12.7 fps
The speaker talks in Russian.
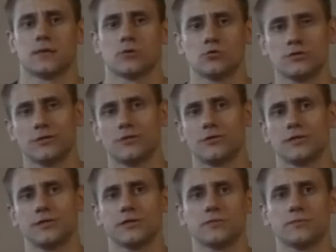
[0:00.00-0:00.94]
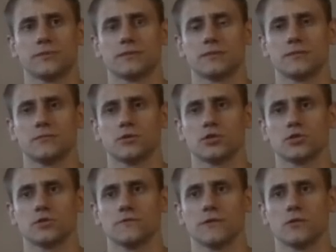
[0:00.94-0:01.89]
Одну неделю я делал быстрые
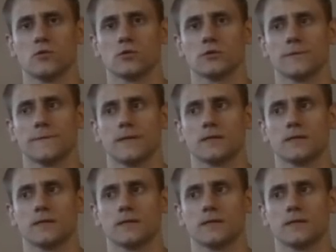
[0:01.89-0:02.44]
мышечные волокна.